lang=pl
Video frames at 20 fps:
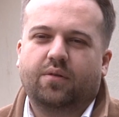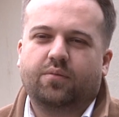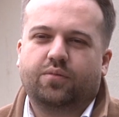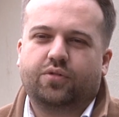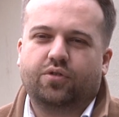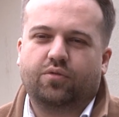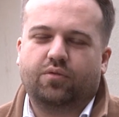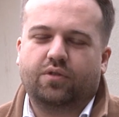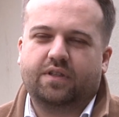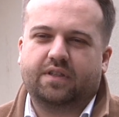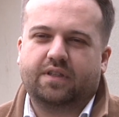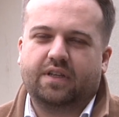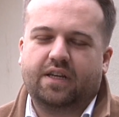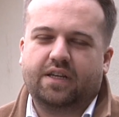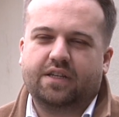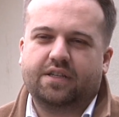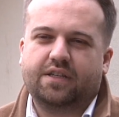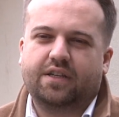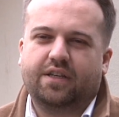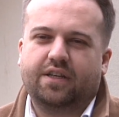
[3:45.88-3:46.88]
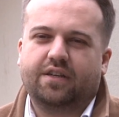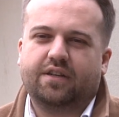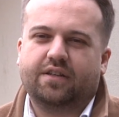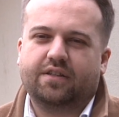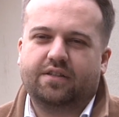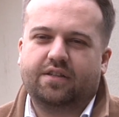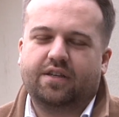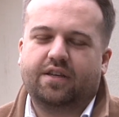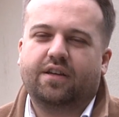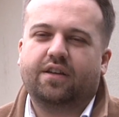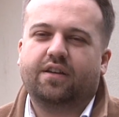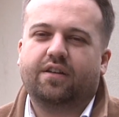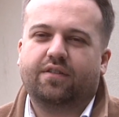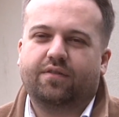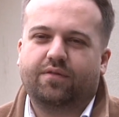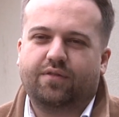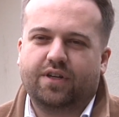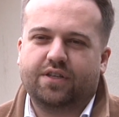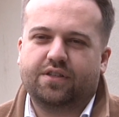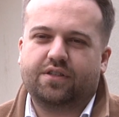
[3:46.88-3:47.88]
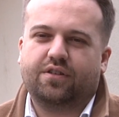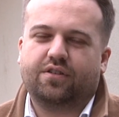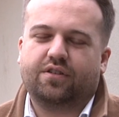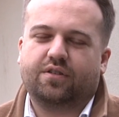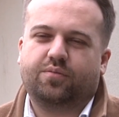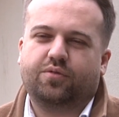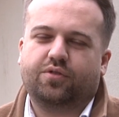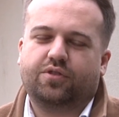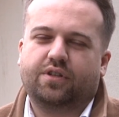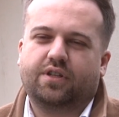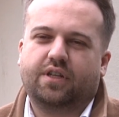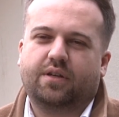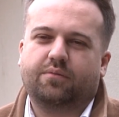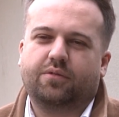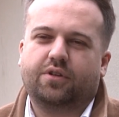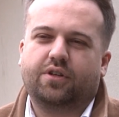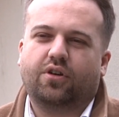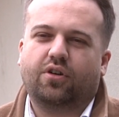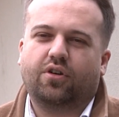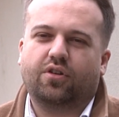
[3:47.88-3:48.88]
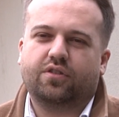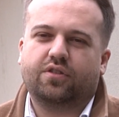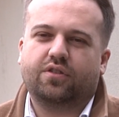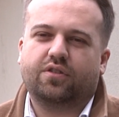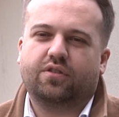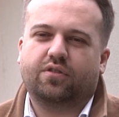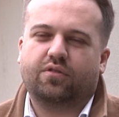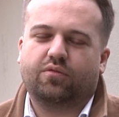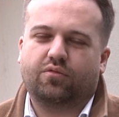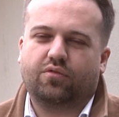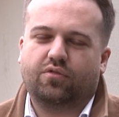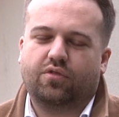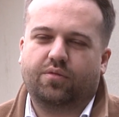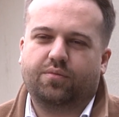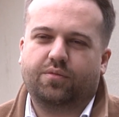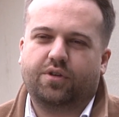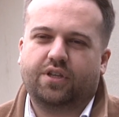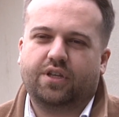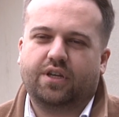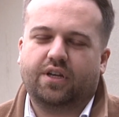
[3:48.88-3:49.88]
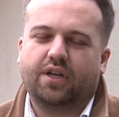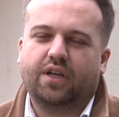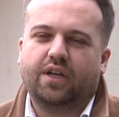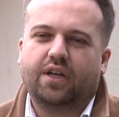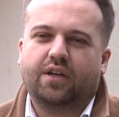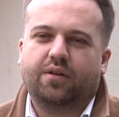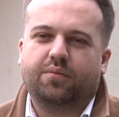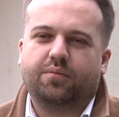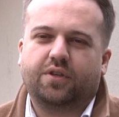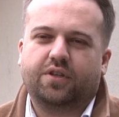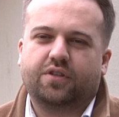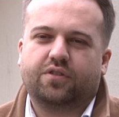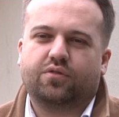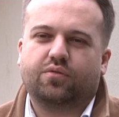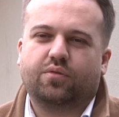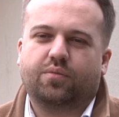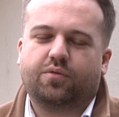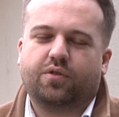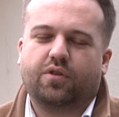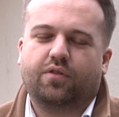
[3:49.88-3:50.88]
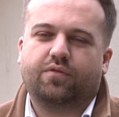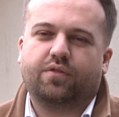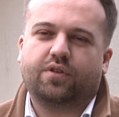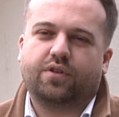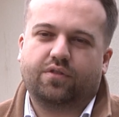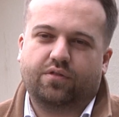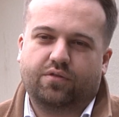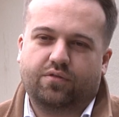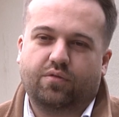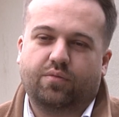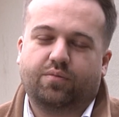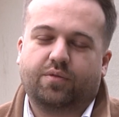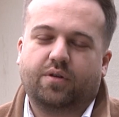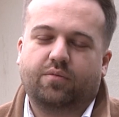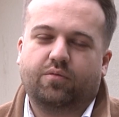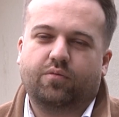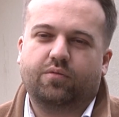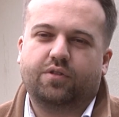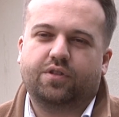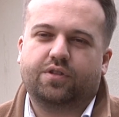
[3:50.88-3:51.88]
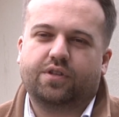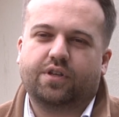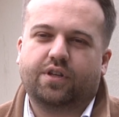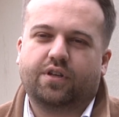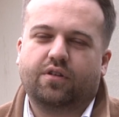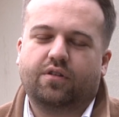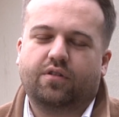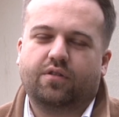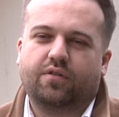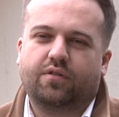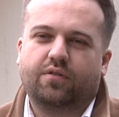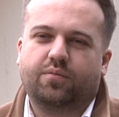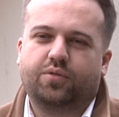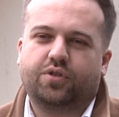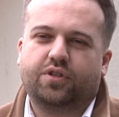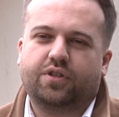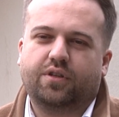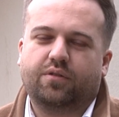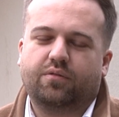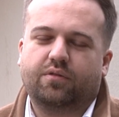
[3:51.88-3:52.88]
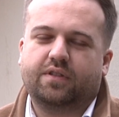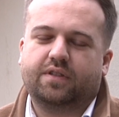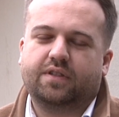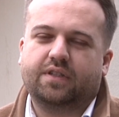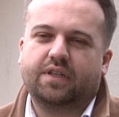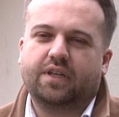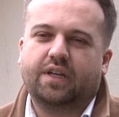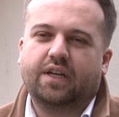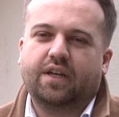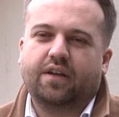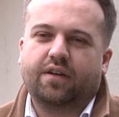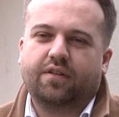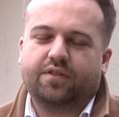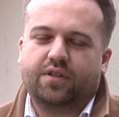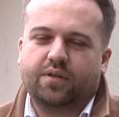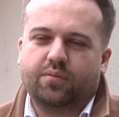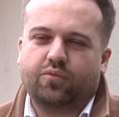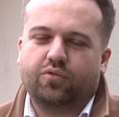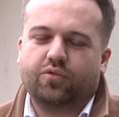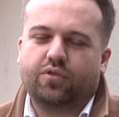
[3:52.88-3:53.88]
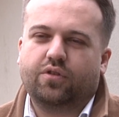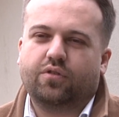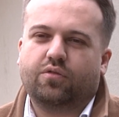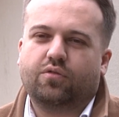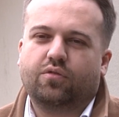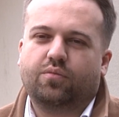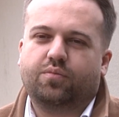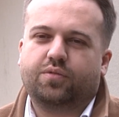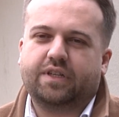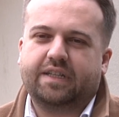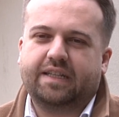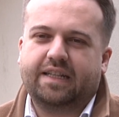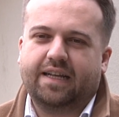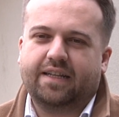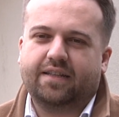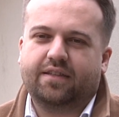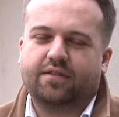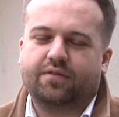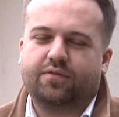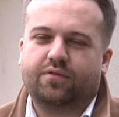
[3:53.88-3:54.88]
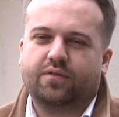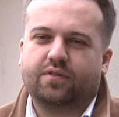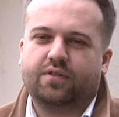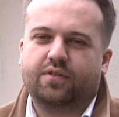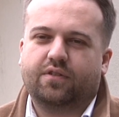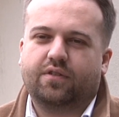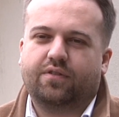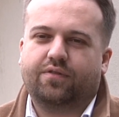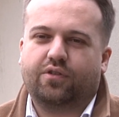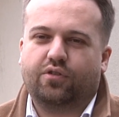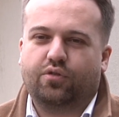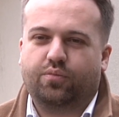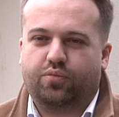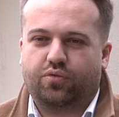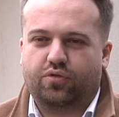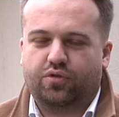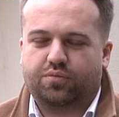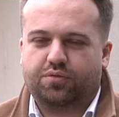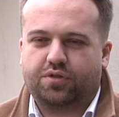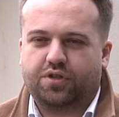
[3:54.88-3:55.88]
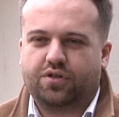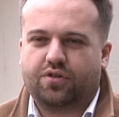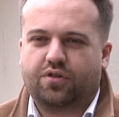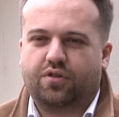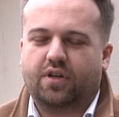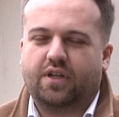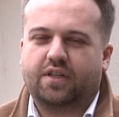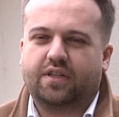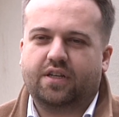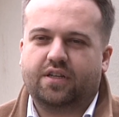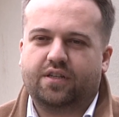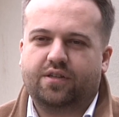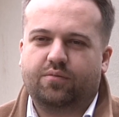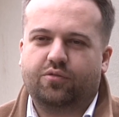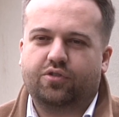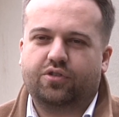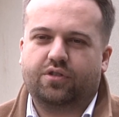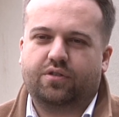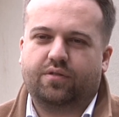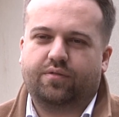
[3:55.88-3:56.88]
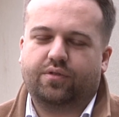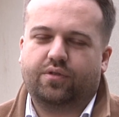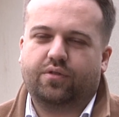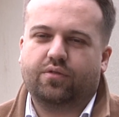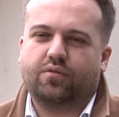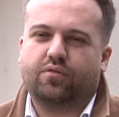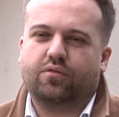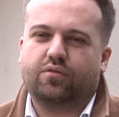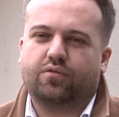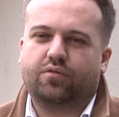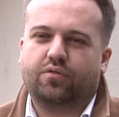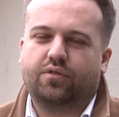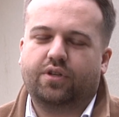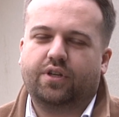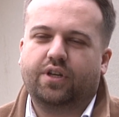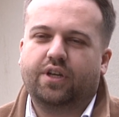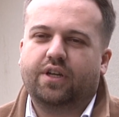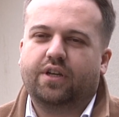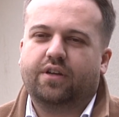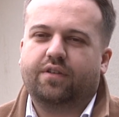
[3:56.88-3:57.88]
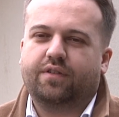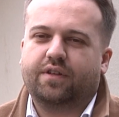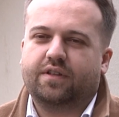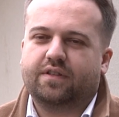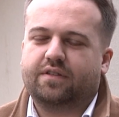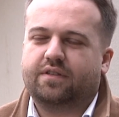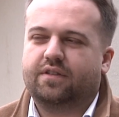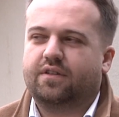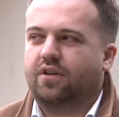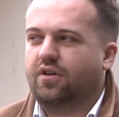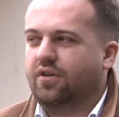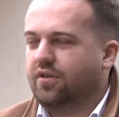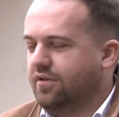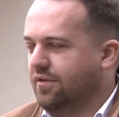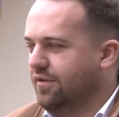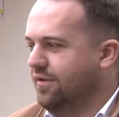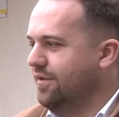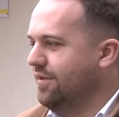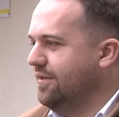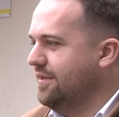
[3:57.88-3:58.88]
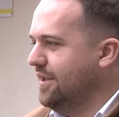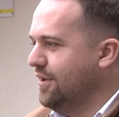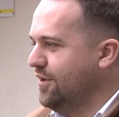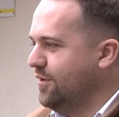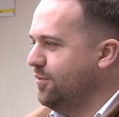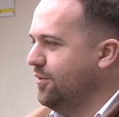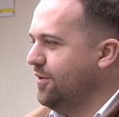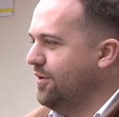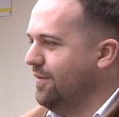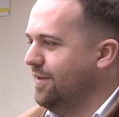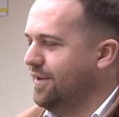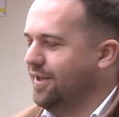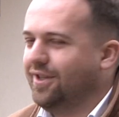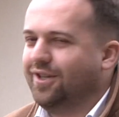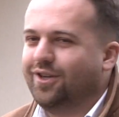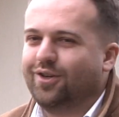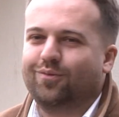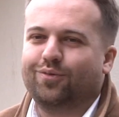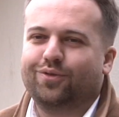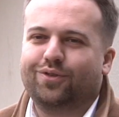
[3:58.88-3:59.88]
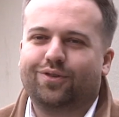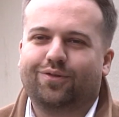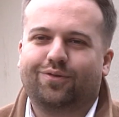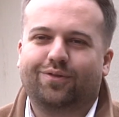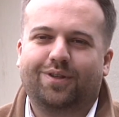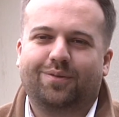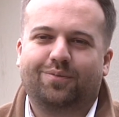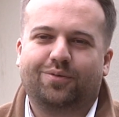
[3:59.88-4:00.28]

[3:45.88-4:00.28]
przy ulicy Leśnej, gdzie właśnie rozpoczynamy od uruchomienia miejsc żłobkowych, żłobka publicznego przy tej ulicy. W tym budynku przed laty funkcjonowało prócz przedszkola także Młodzieżowy Dom Kultury, więc od zagospodarowania tego budynku na